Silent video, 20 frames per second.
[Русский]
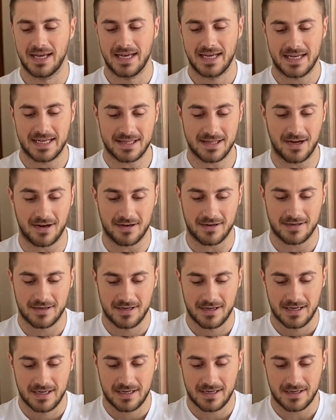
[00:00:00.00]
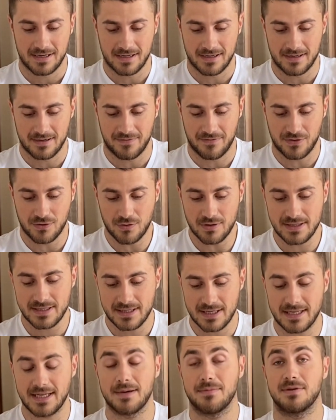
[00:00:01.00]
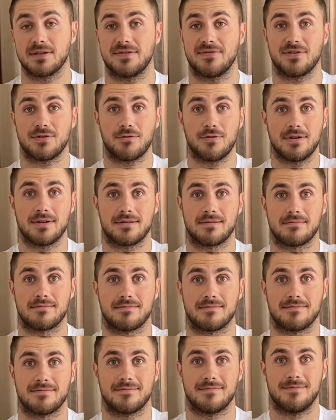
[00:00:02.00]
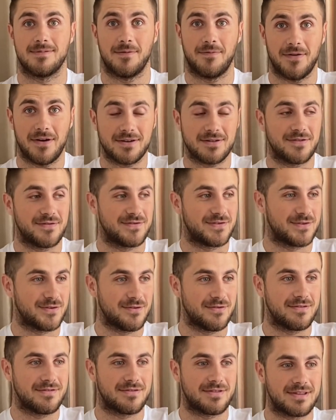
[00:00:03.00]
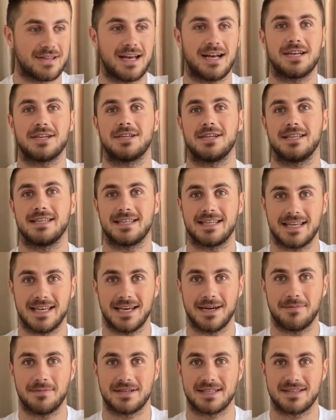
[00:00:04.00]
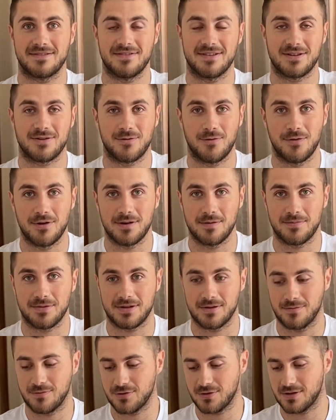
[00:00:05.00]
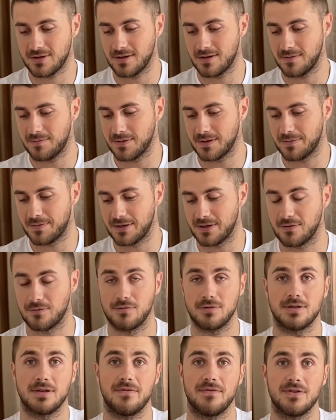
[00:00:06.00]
Итак, э, видос на тему с виткоин. По факту все та же тема с виткоин, потому что под предыдущим